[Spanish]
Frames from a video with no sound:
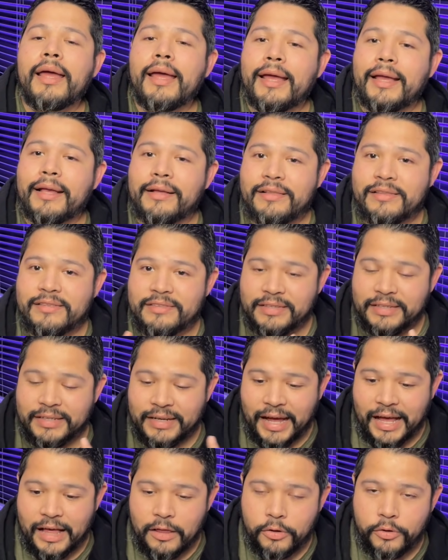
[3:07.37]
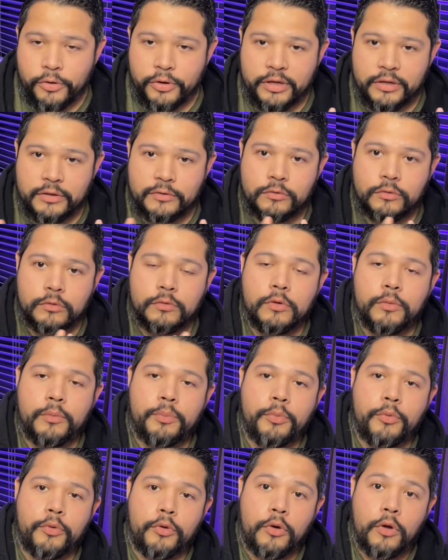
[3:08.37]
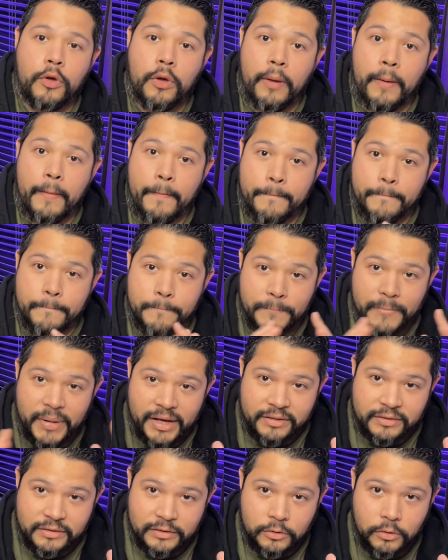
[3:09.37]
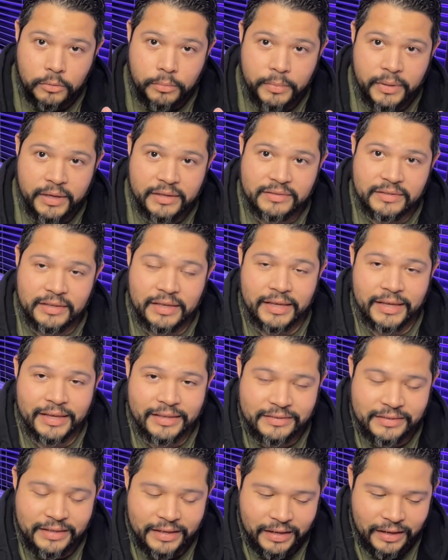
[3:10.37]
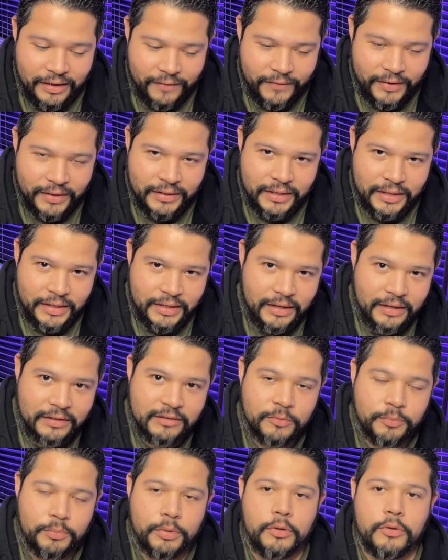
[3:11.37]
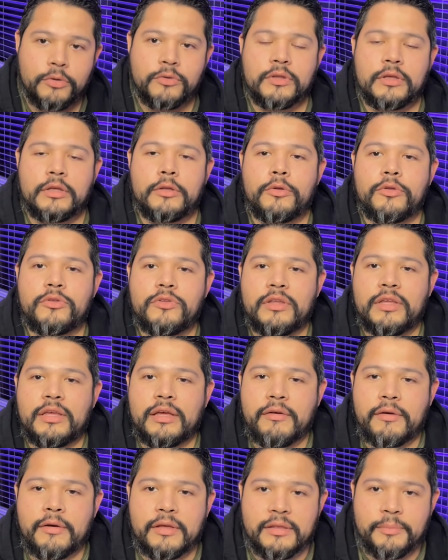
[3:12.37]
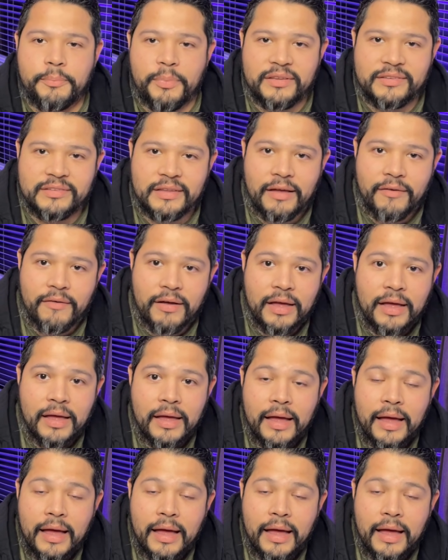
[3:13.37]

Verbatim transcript: en el Senado, que estuvo por más de dos meses en esa gaveta de Nancy Pelosi, que no se pasaba